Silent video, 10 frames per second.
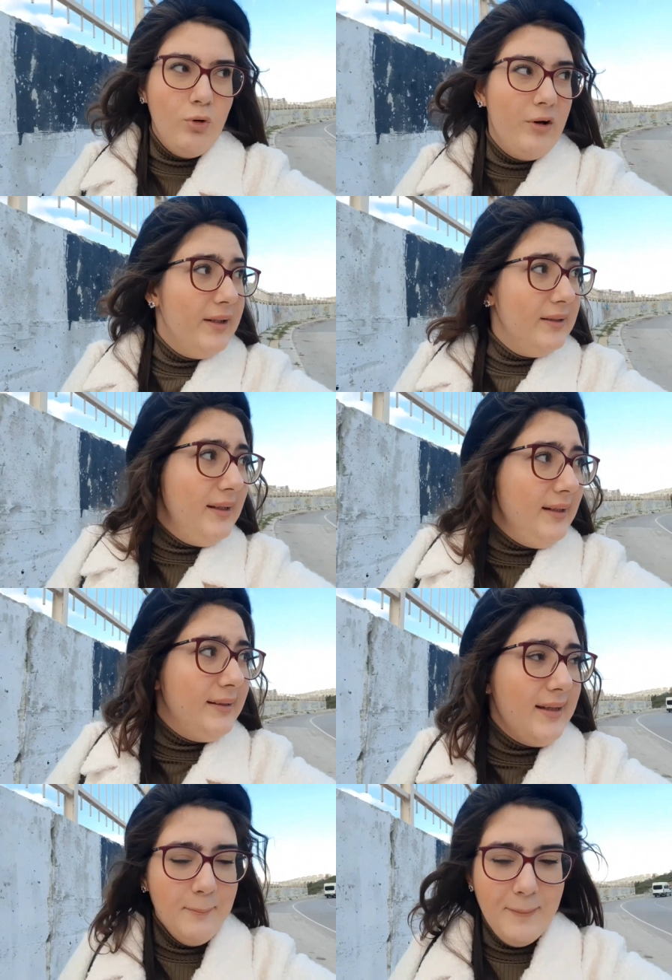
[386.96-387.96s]
bu arada
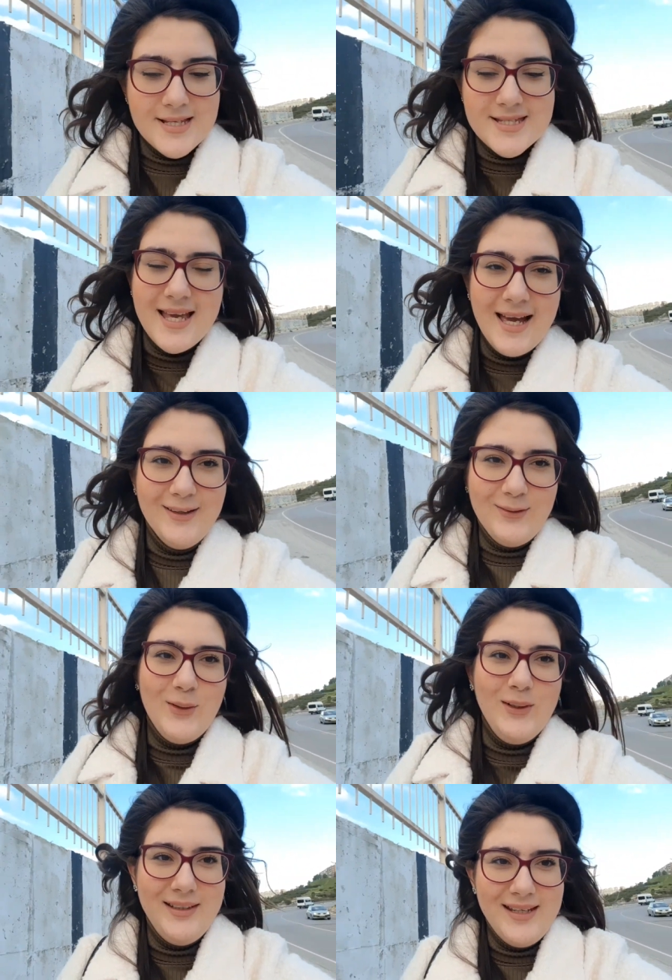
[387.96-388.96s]
neden masken yok
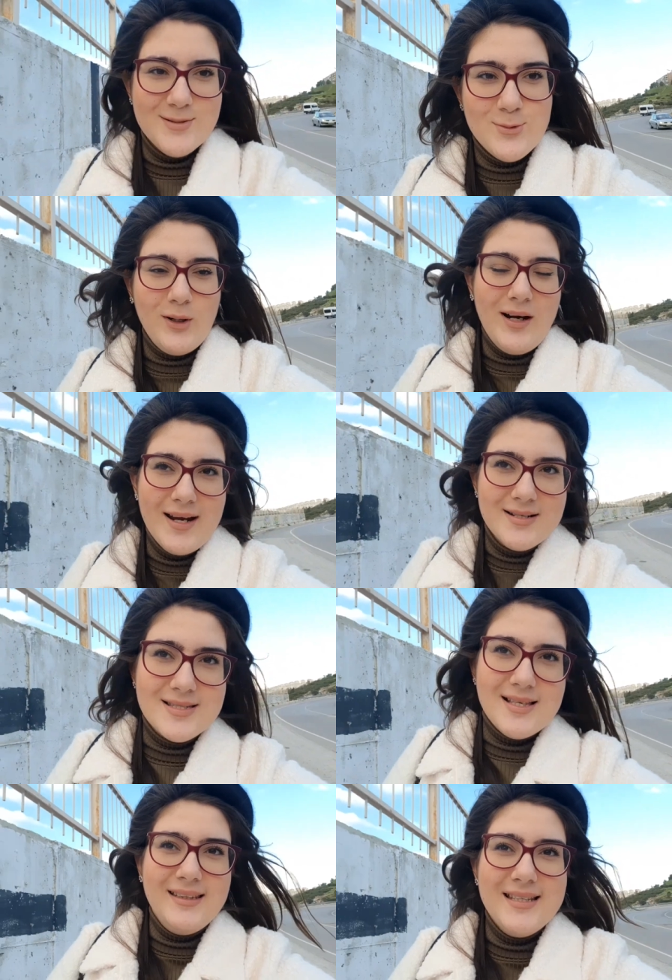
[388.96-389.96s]
diye
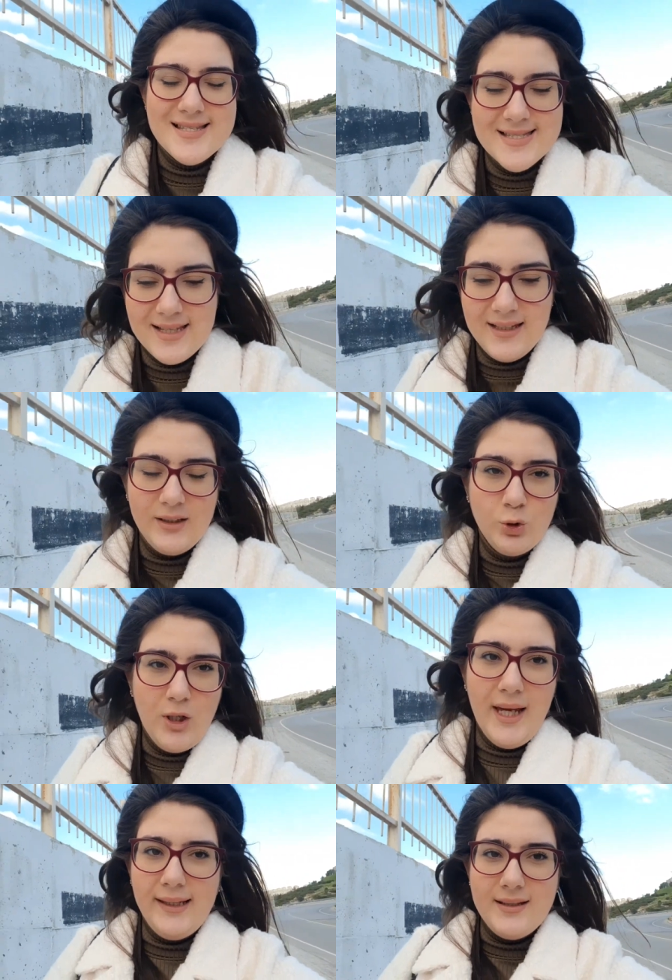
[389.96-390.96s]
sorarsanız e, şu
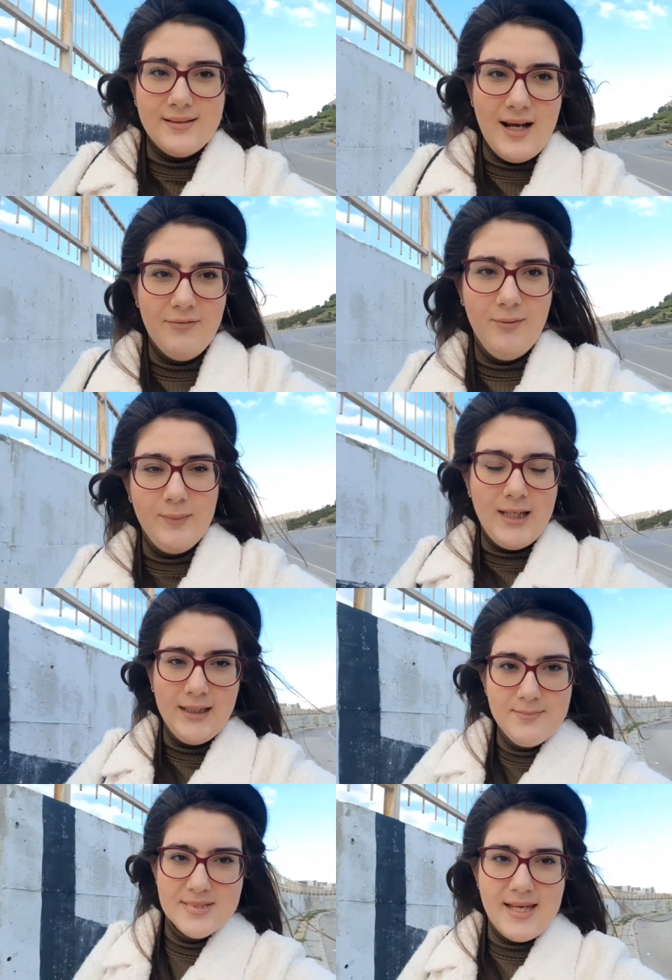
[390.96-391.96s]
an etrafımda
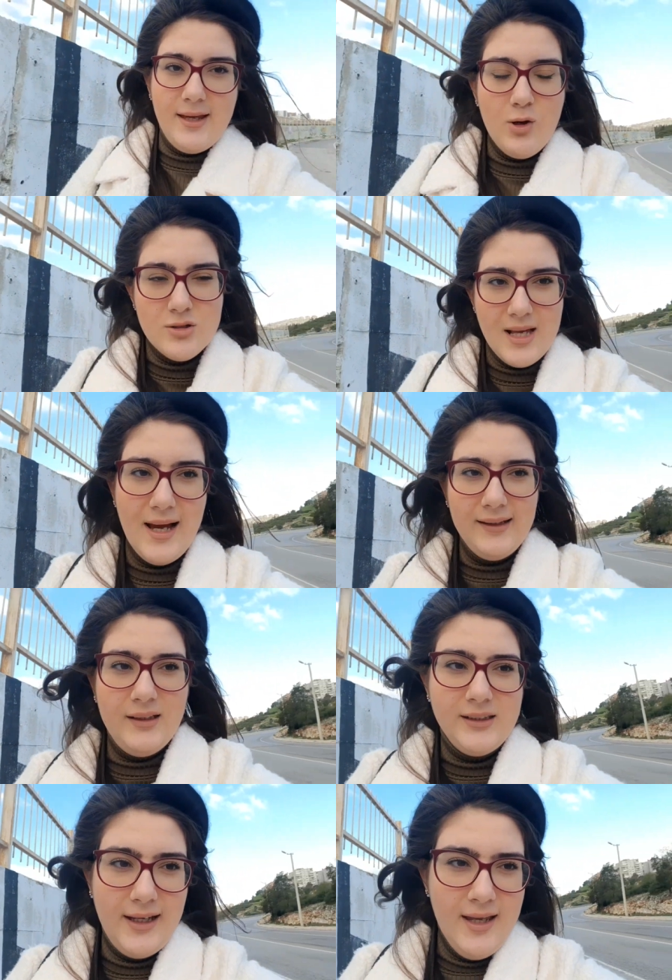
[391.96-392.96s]
kimse yok.
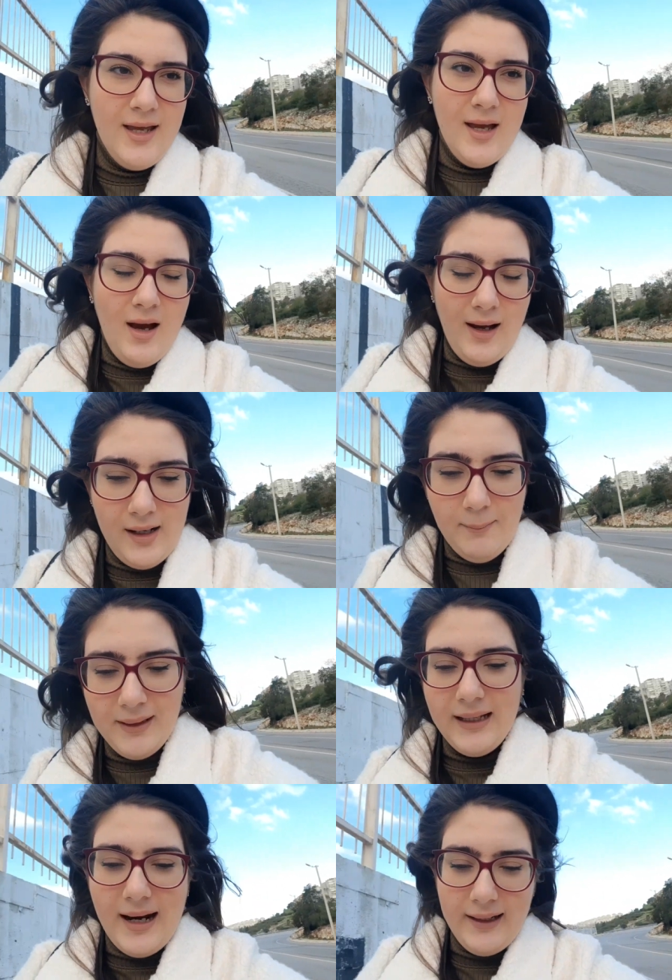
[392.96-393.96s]
Sadece
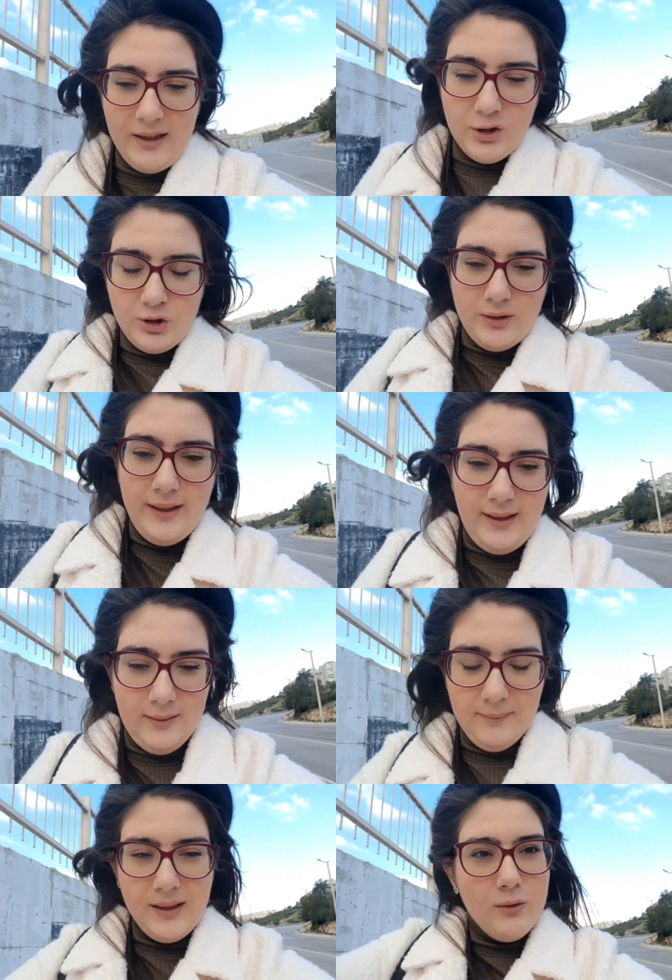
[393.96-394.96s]
arabalar geçiyor
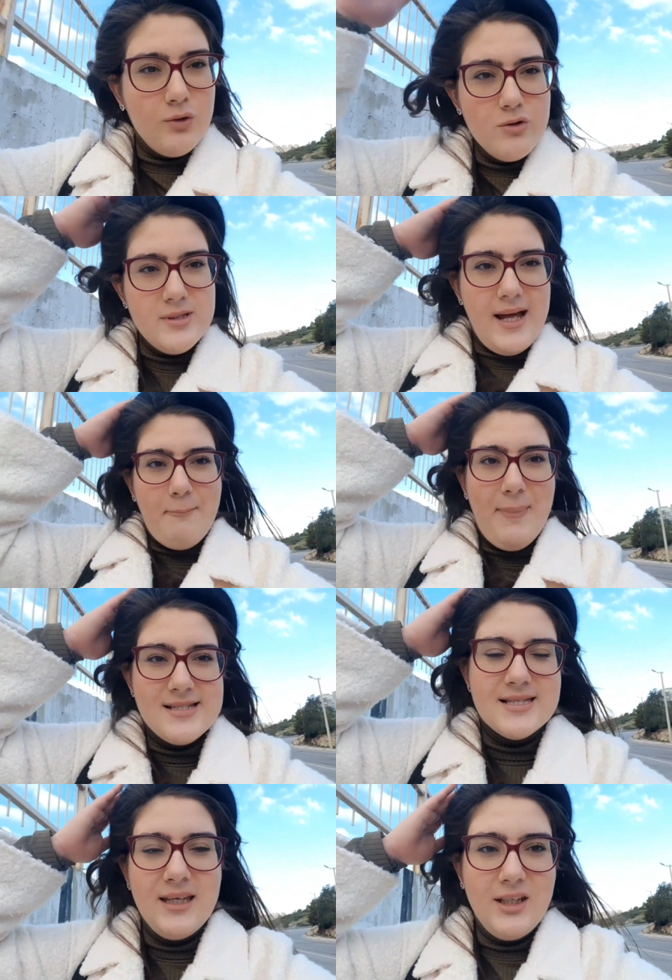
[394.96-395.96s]
yanımdan. O yüzden
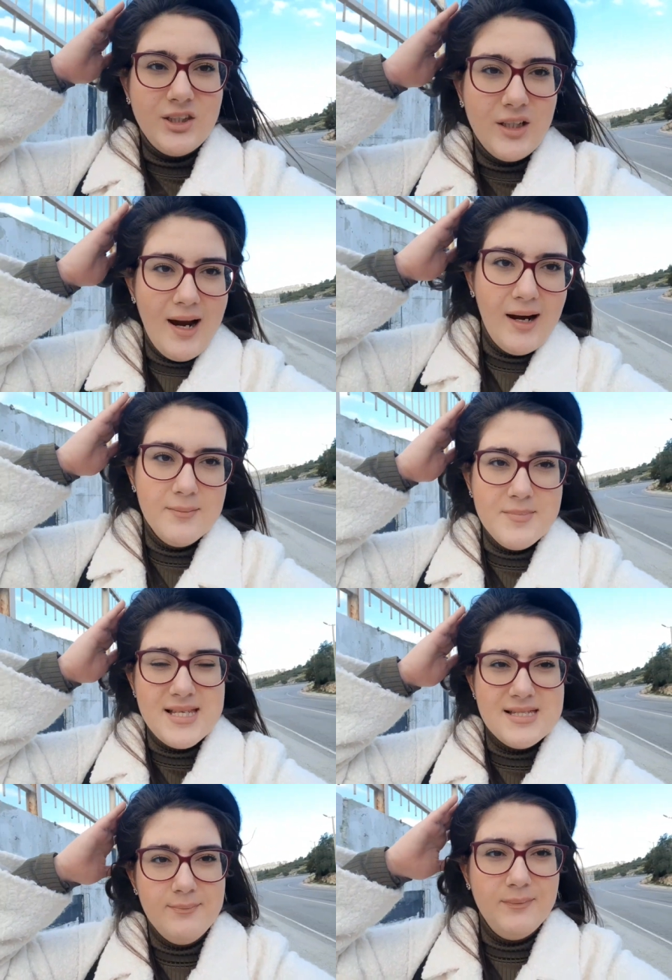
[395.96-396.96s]
maskeyi çıkardım.
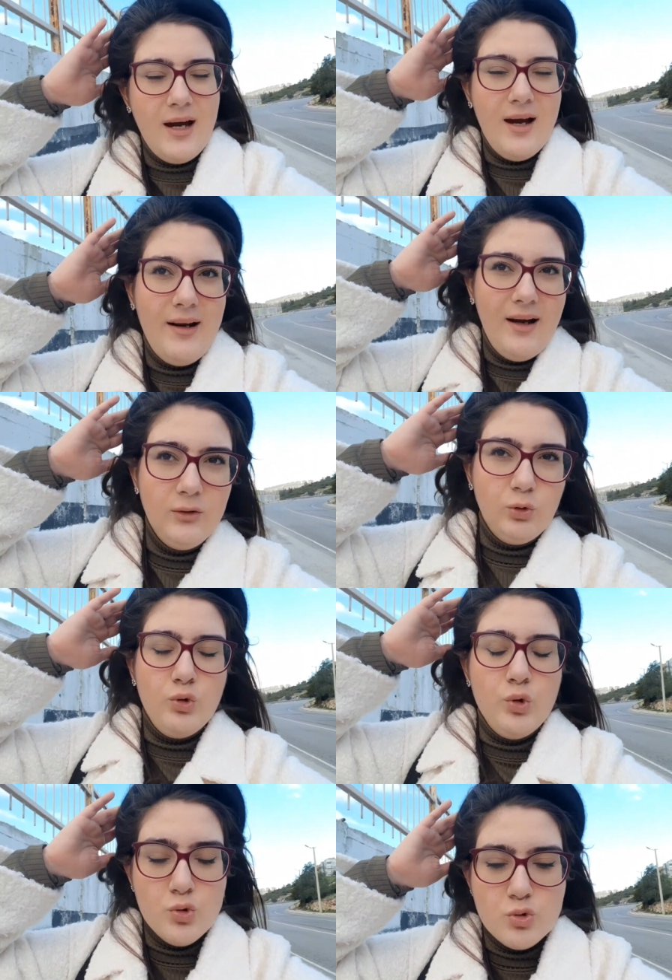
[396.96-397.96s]
Sesim daha rahat
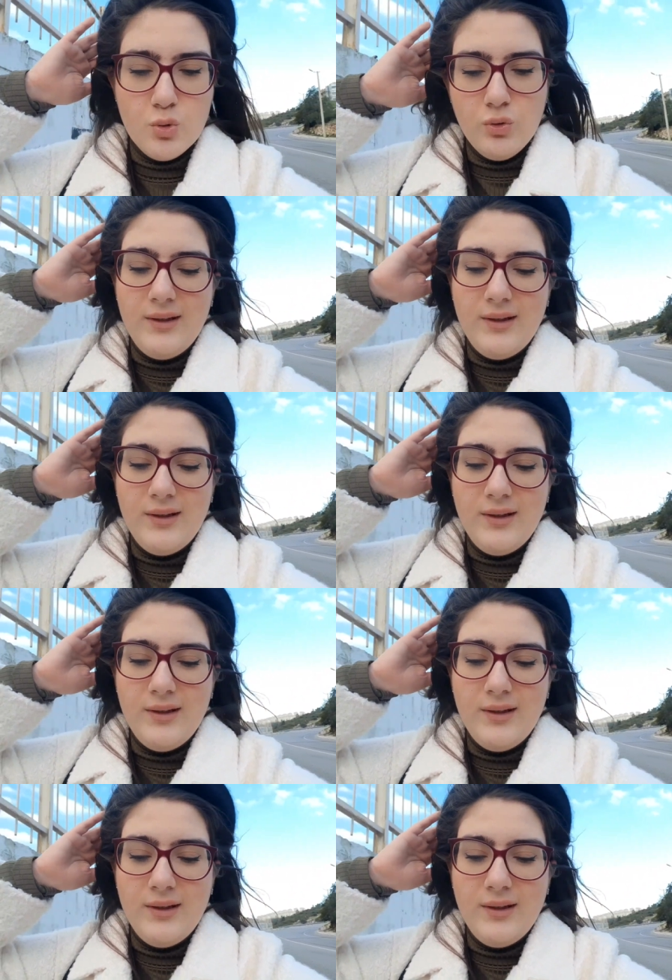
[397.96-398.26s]
duyulsun